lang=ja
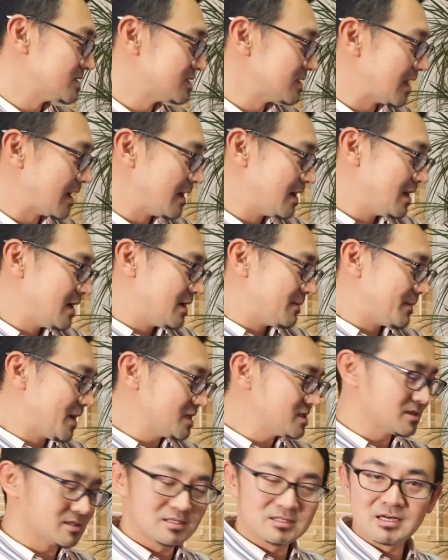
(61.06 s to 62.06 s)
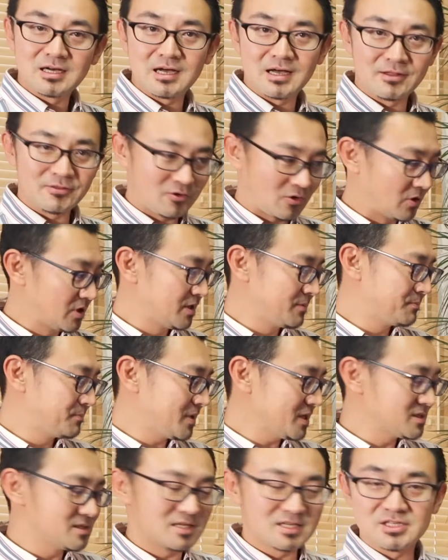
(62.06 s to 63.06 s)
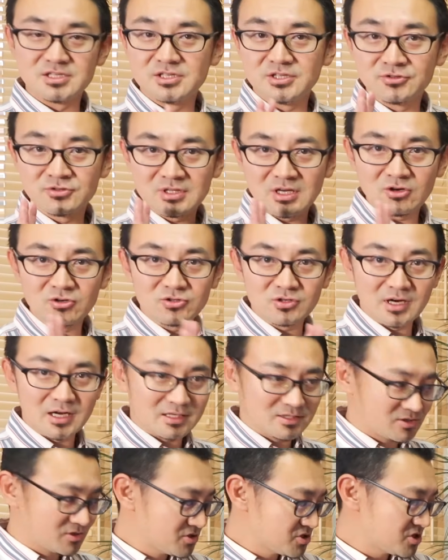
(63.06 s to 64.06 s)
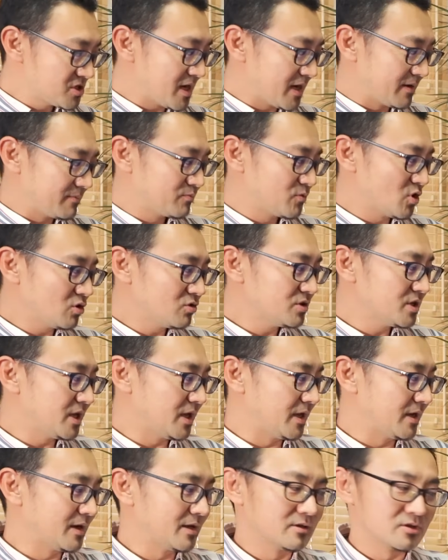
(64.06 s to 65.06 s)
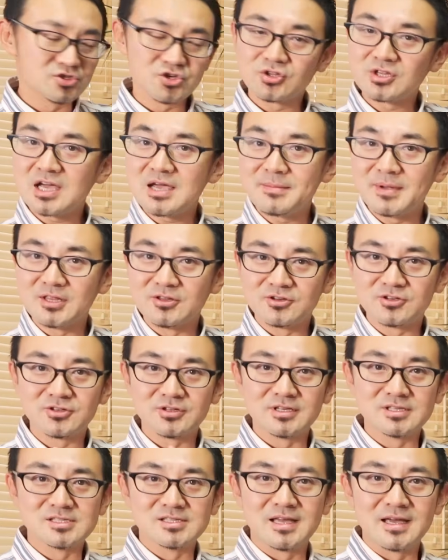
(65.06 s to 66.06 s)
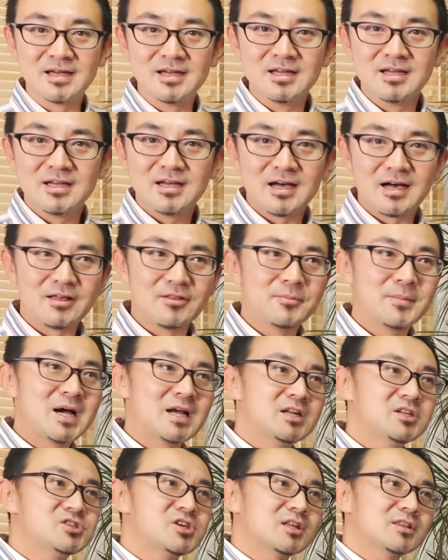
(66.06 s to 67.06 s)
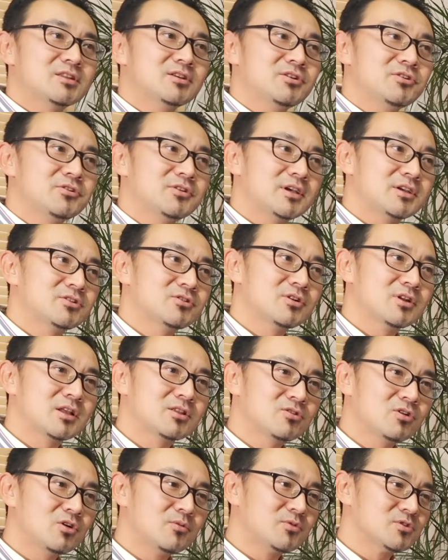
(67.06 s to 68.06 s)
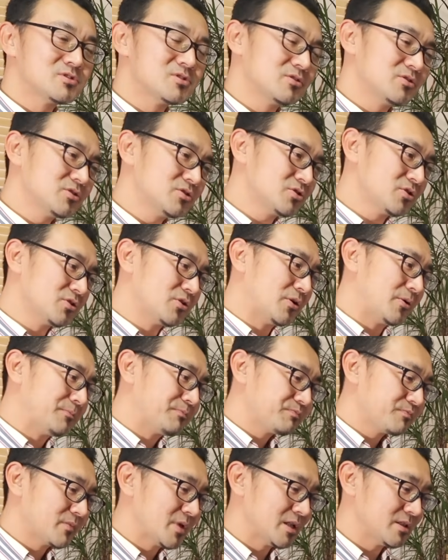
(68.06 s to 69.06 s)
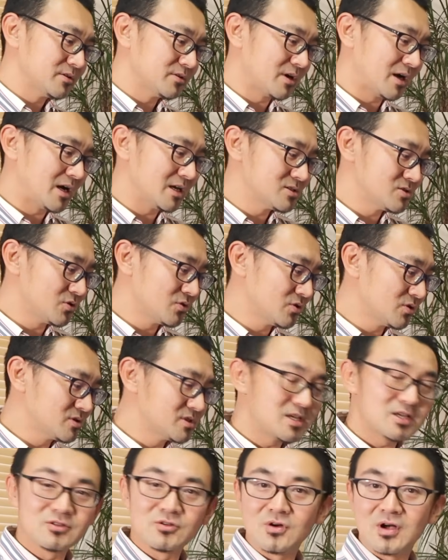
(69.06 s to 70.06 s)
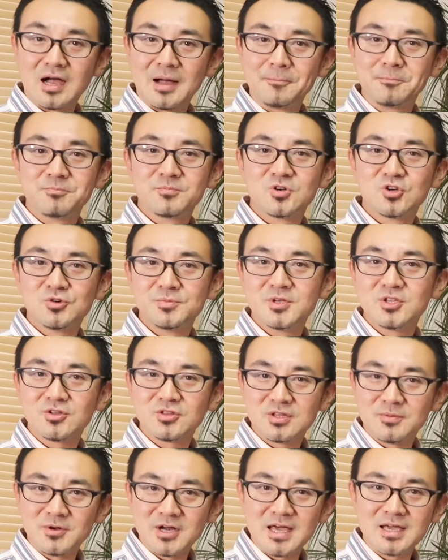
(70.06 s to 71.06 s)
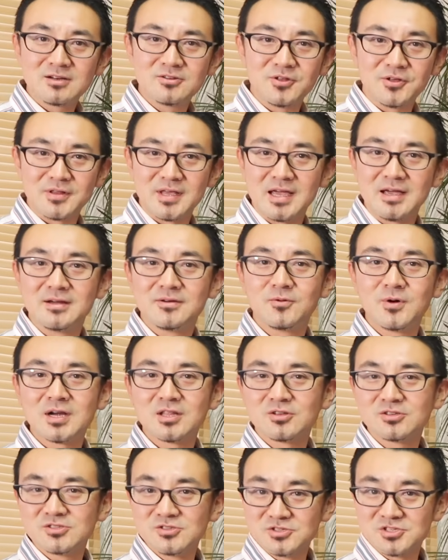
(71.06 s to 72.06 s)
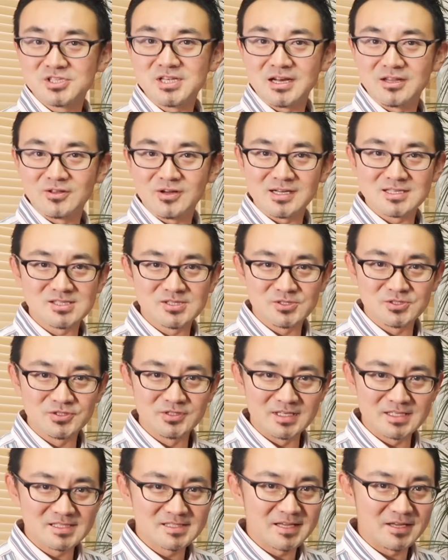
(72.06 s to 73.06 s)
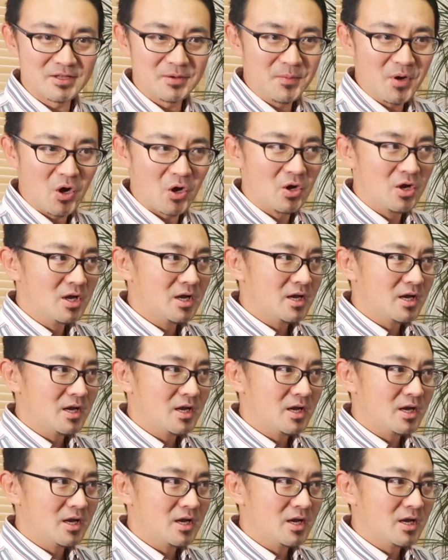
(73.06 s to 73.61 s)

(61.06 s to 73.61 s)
すねまずあの一発で言ったことが通じない特にあの初対面の人ですねあの毎日会ってるような人だともうその人のんていうか発音の癖とか汲み取ってもらえるので割と通じたりとかするんですけども、